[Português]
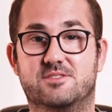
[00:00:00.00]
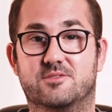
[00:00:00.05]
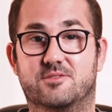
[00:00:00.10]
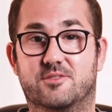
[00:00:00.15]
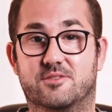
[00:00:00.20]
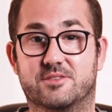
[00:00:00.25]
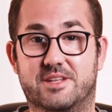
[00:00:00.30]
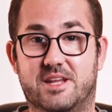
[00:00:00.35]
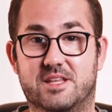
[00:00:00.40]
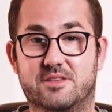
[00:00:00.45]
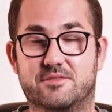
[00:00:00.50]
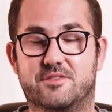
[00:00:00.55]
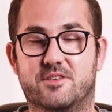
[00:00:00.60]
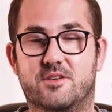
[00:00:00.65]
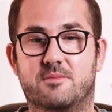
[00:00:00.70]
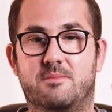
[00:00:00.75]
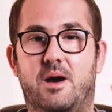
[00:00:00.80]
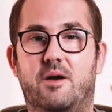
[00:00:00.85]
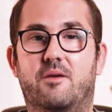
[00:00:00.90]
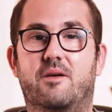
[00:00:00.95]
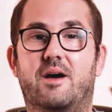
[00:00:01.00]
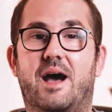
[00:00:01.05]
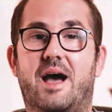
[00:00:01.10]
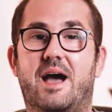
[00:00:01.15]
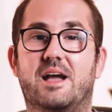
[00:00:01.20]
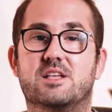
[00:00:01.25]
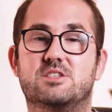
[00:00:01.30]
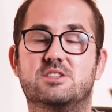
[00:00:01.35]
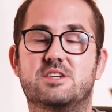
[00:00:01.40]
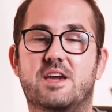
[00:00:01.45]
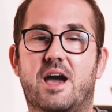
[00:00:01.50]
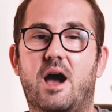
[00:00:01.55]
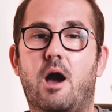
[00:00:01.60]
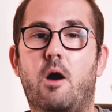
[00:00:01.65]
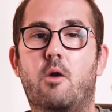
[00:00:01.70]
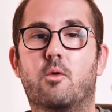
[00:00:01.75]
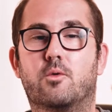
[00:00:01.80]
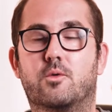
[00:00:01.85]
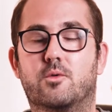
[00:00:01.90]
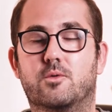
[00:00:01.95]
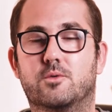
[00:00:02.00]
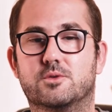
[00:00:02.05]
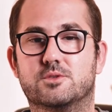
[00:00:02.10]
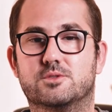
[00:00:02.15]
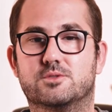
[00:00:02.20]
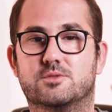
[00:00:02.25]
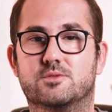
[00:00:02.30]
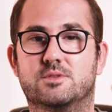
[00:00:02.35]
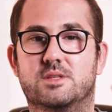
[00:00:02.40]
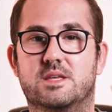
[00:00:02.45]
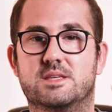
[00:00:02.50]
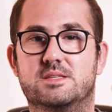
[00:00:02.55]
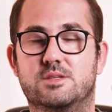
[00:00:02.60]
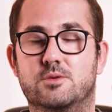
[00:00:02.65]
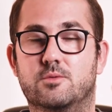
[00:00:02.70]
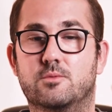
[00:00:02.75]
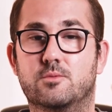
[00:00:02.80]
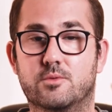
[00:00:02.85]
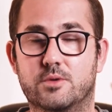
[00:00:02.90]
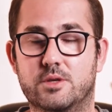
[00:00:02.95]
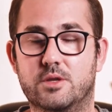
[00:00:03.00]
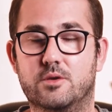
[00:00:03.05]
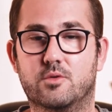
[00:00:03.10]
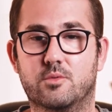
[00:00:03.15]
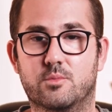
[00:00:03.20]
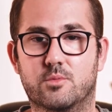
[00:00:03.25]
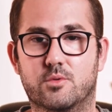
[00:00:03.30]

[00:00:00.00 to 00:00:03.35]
de um contrato formal ratear o custo desse um único